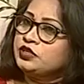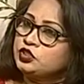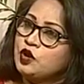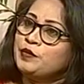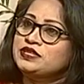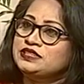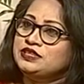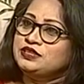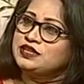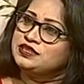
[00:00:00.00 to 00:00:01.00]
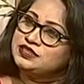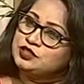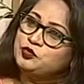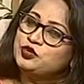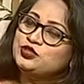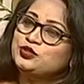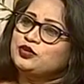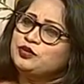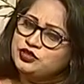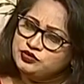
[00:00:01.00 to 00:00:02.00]
সমাজকে তাদের কাছে পরিচিত করে
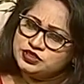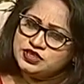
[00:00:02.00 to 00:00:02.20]
এবং আচ্ছা, আচ্ছা।